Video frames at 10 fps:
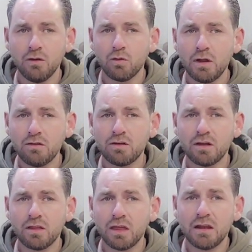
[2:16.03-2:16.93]
وليس
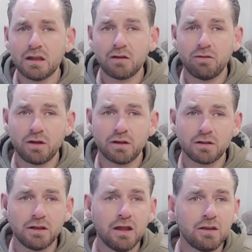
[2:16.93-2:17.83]
ذلك فقط
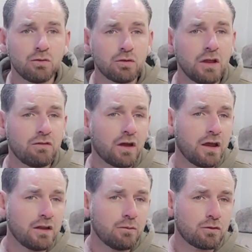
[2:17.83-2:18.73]
لأنه دافع
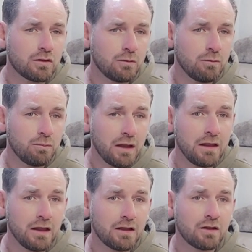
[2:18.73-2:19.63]
عن المسلمين بل
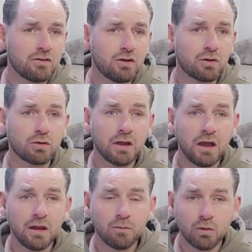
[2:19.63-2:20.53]
لأن شعره
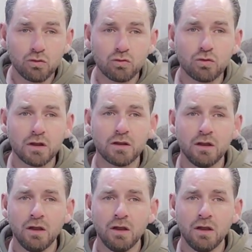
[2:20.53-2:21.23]
كان موزونا